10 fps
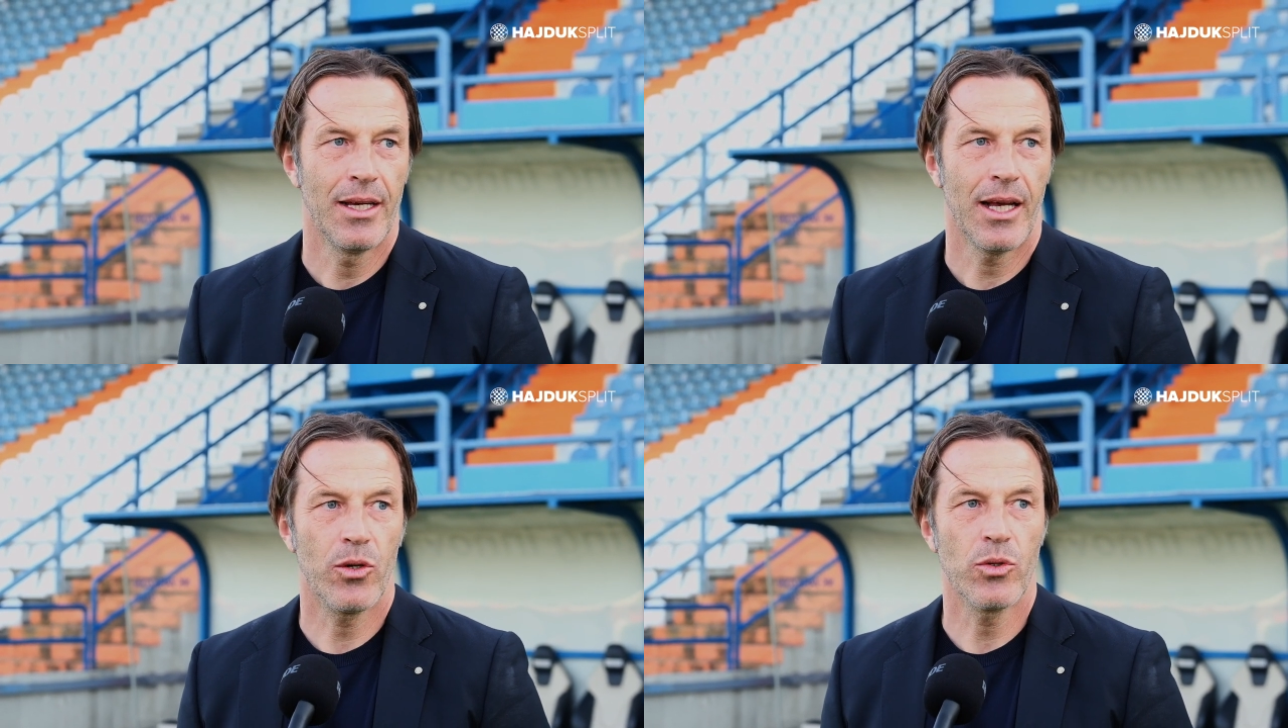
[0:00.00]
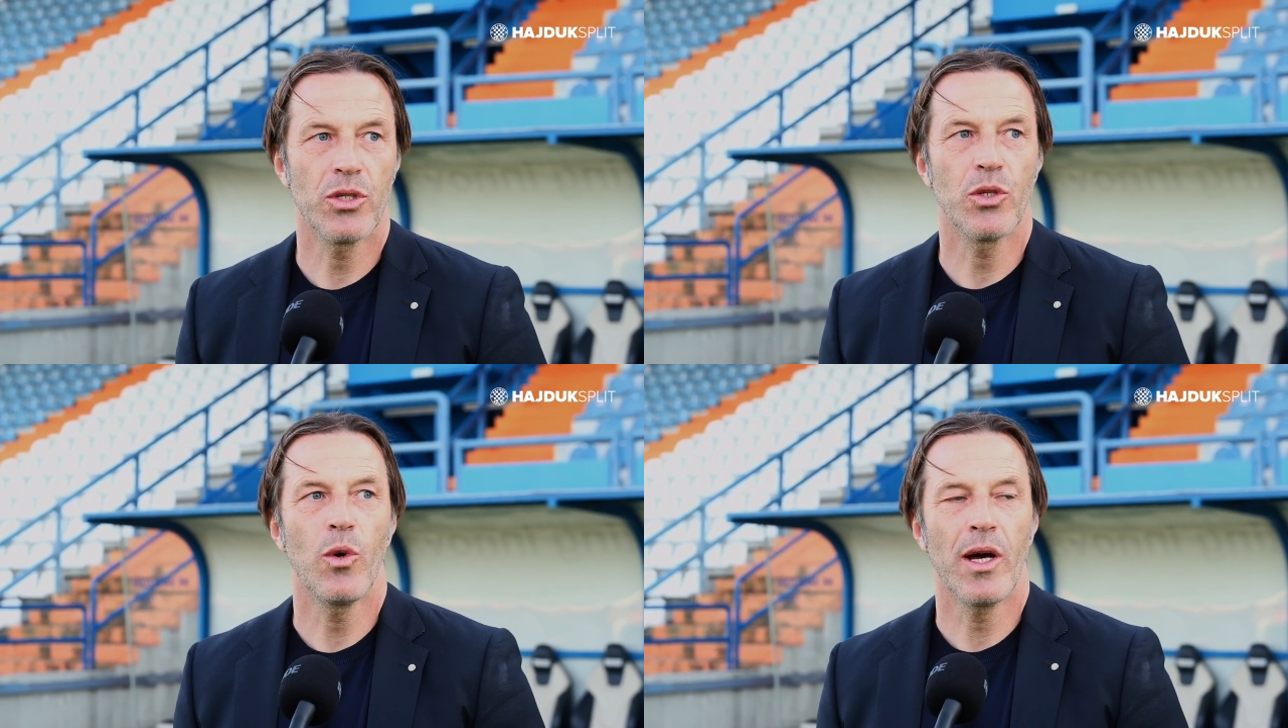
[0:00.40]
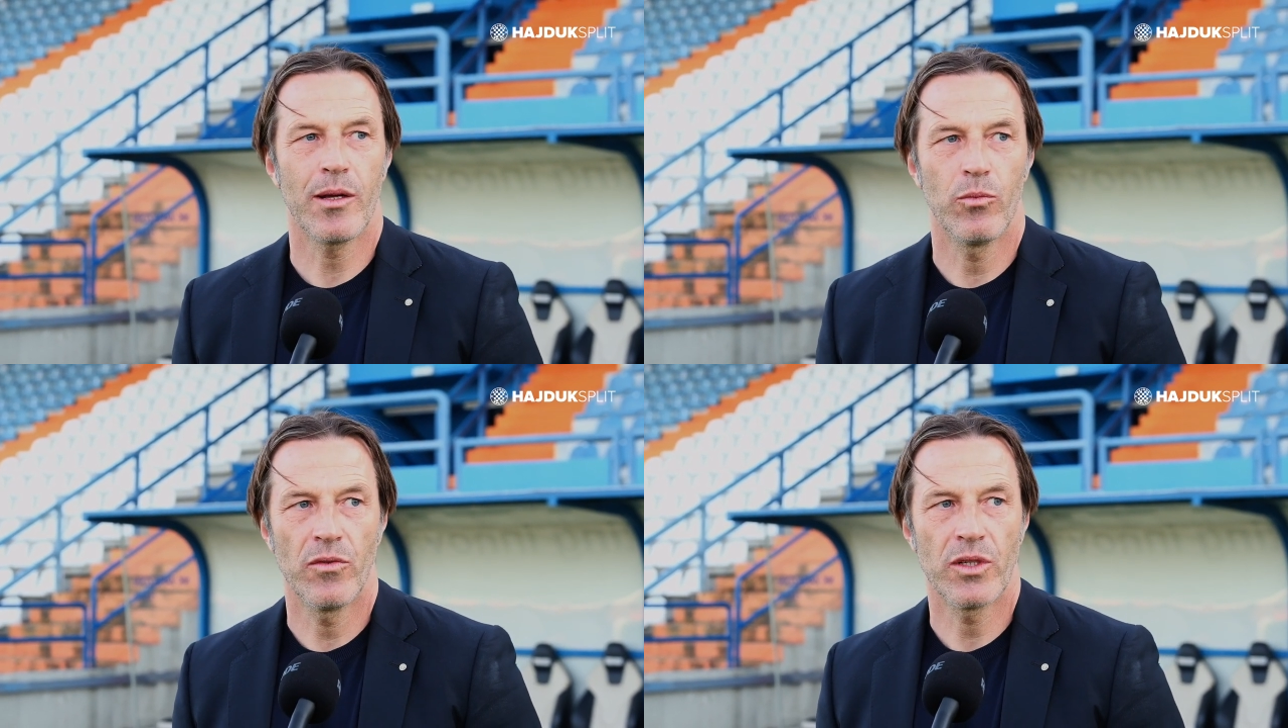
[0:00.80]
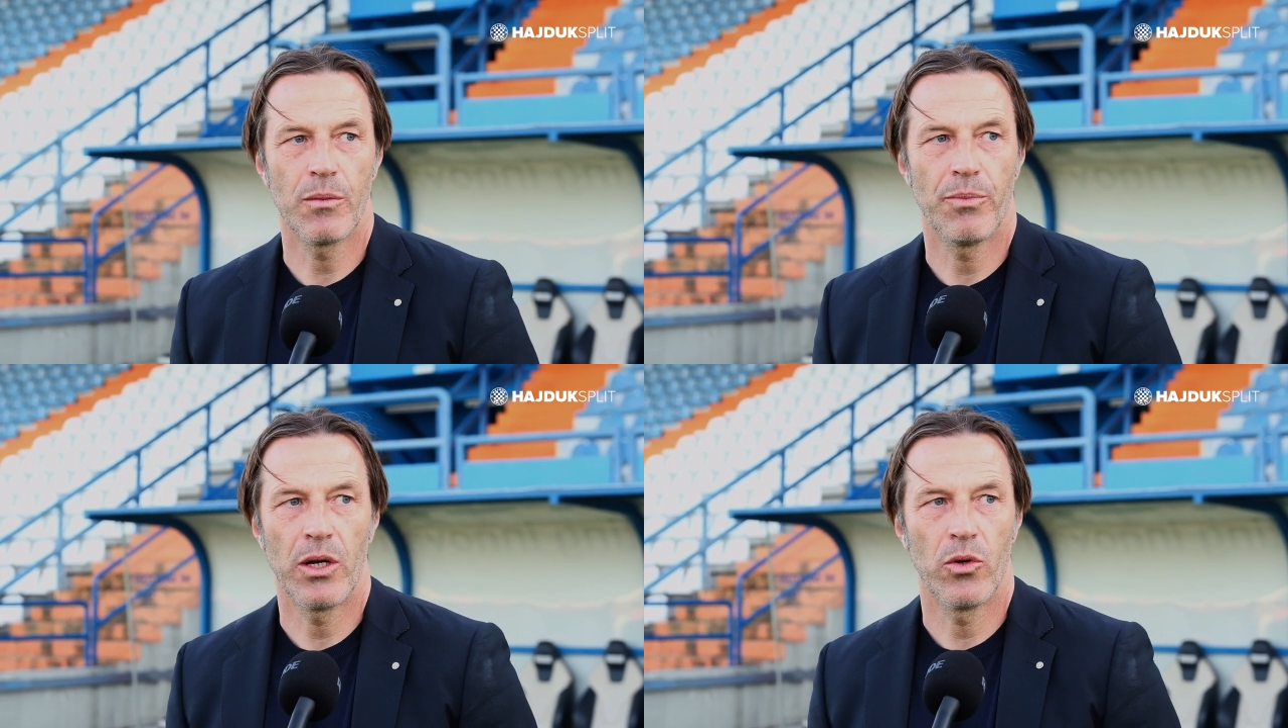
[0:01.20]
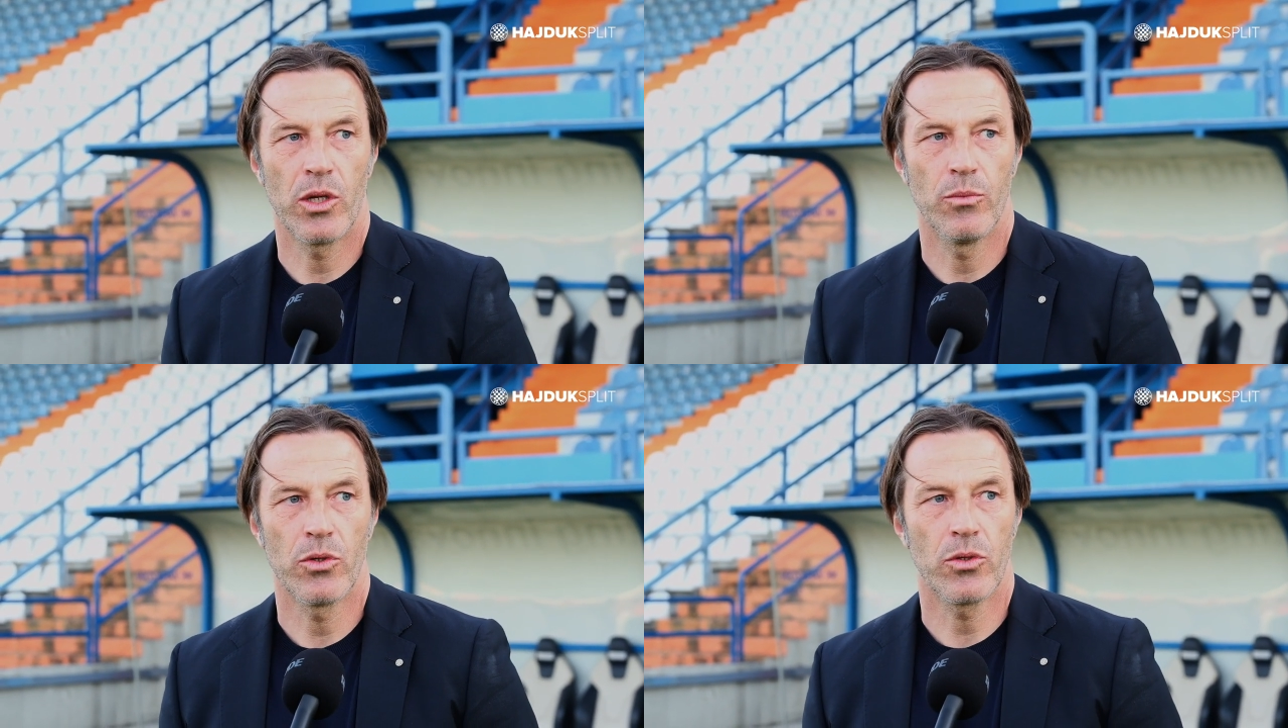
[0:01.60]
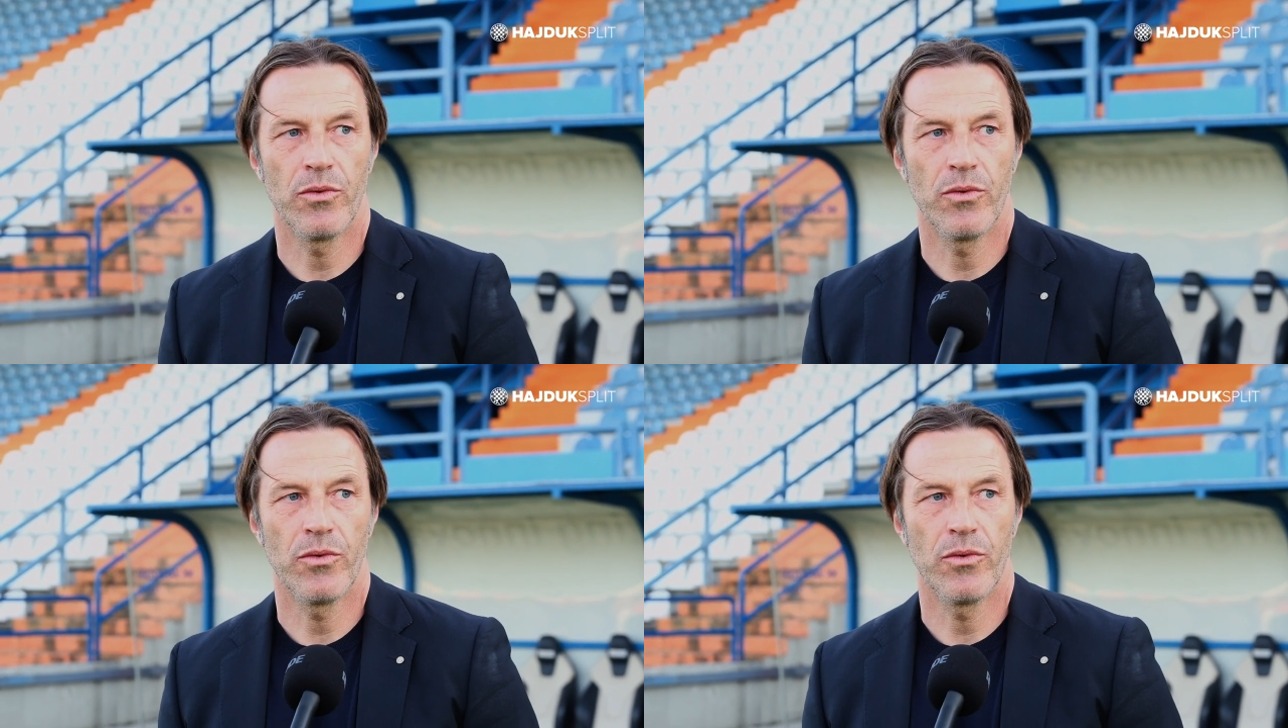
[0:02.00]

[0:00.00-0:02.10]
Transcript: a continuare a muovere il pallone molto